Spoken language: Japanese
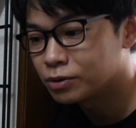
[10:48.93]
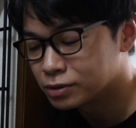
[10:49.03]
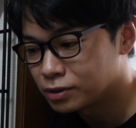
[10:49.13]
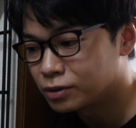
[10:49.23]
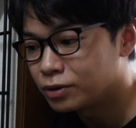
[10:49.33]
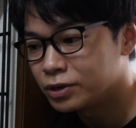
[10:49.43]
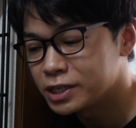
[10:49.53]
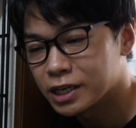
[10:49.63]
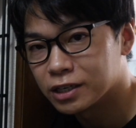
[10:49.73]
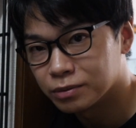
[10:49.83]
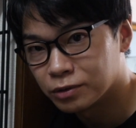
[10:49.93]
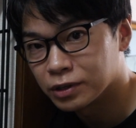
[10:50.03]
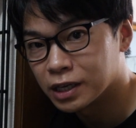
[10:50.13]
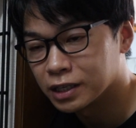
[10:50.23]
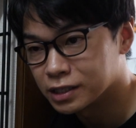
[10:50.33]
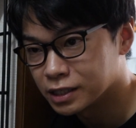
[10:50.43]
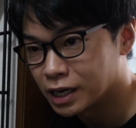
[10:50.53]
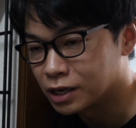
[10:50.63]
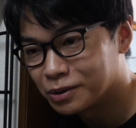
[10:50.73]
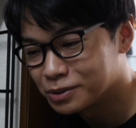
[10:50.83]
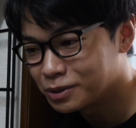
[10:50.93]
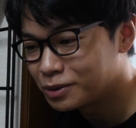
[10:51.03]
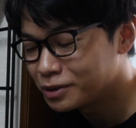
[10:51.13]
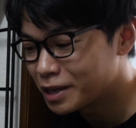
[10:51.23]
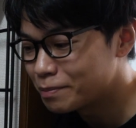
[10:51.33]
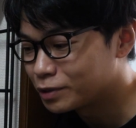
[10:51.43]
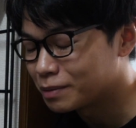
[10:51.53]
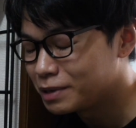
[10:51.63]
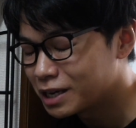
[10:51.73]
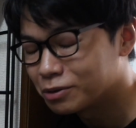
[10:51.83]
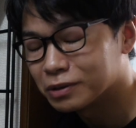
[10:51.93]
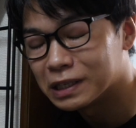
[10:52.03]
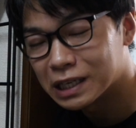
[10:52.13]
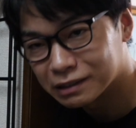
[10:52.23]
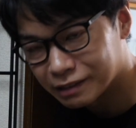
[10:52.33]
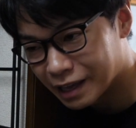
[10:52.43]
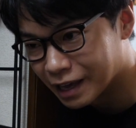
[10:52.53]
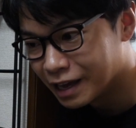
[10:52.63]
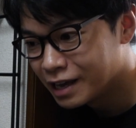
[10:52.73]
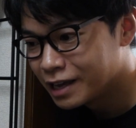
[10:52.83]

コストコオリジナルのものなんですが、コストコの店舗で見たことがなくて、